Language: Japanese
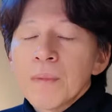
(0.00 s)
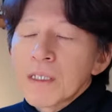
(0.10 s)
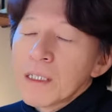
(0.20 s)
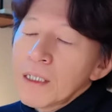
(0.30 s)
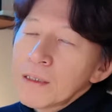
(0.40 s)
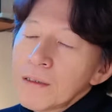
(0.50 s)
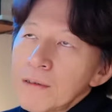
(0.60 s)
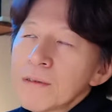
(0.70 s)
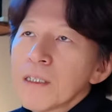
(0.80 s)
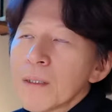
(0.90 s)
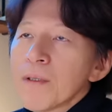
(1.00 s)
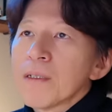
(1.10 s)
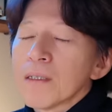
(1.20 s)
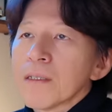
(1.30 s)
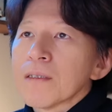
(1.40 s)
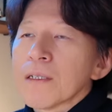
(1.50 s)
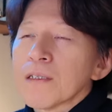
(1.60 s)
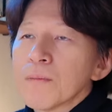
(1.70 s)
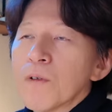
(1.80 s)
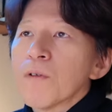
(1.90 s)
まあ、気がするってレベルなんですけ
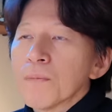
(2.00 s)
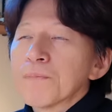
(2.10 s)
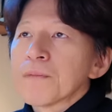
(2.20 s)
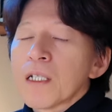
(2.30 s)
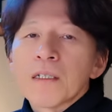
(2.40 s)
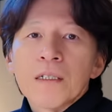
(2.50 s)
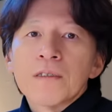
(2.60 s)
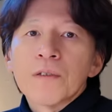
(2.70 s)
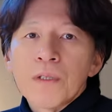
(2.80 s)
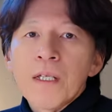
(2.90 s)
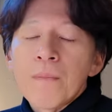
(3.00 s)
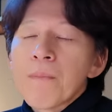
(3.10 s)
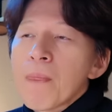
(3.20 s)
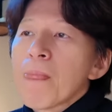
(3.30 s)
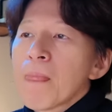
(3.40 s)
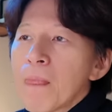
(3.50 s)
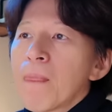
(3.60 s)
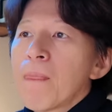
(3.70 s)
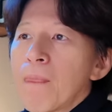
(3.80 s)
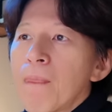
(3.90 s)
れども、体感上ね。う
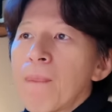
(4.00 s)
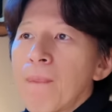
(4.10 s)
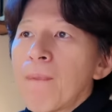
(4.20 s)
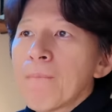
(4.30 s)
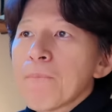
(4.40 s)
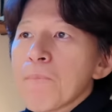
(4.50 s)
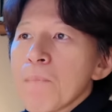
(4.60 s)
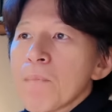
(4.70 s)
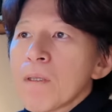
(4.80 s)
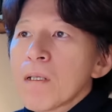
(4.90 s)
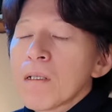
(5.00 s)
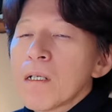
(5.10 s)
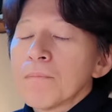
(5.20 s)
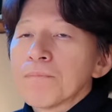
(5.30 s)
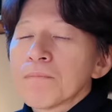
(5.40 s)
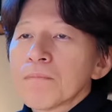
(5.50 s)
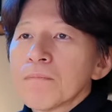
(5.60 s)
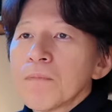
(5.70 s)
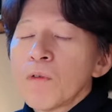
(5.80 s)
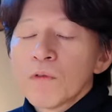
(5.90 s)
ん。なんか、
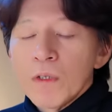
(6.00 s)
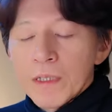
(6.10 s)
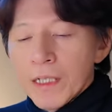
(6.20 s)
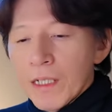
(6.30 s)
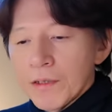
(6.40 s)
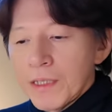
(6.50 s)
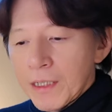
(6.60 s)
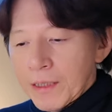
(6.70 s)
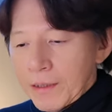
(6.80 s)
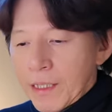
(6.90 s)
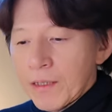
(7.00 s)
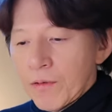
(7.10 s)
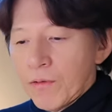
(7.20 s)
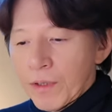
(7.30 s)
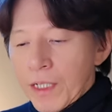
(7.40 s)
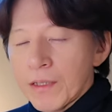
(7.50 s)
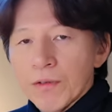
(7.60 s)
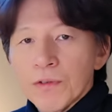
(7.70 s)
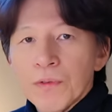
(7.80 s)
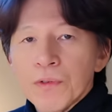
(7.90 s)
まあ、本当は正確にな、ね、こう計
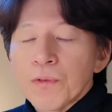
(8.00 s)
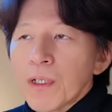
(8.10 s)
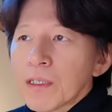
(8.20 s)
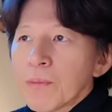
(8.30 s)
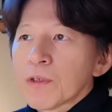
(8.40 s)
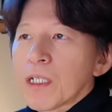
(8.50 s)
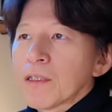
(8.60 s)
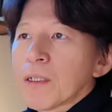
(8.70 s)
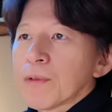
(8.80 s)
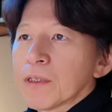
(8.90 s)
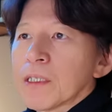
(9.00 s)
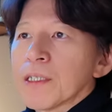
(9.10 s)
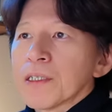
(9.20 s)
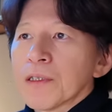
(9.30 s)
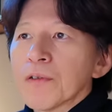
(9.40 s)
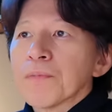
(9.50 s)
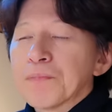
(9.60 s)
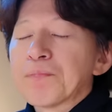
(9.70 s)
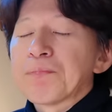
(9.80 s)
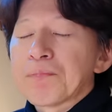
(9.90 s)
測ソフトとかってもしくあるかもしれないんですけど、